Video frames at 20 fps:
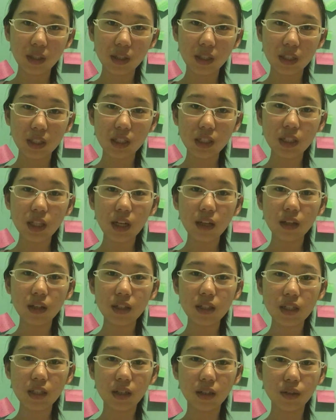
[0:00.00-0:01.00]
你知道了
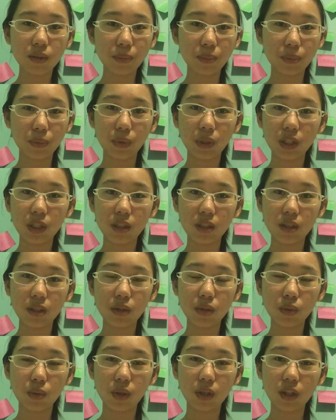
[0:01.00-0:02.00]
这个，就不会执
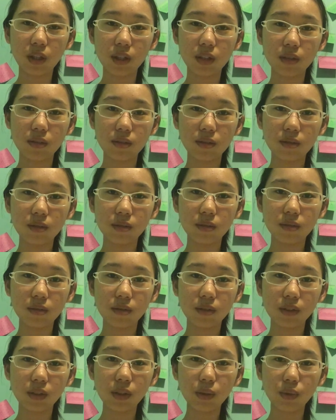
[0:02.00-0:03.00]
着了。
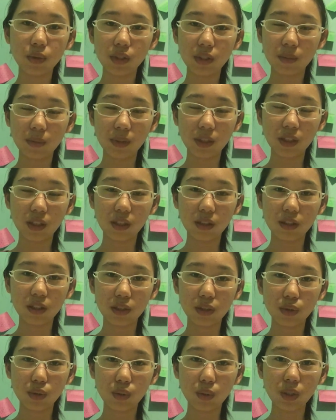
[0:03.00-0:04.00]
有什么可
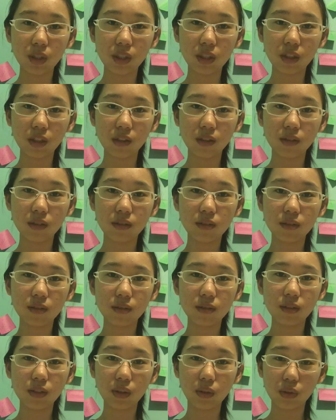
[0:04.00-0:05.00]
执着的呢？
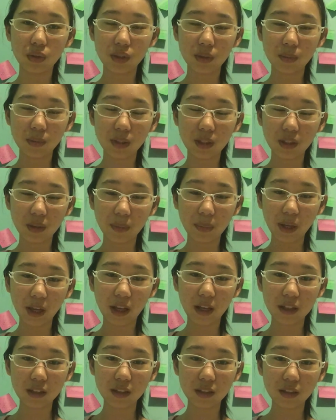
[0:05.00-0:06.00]
有什么可
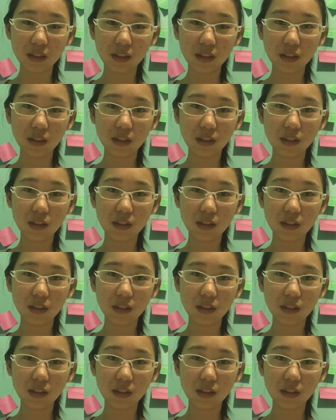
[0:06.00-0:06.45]
怕的呢？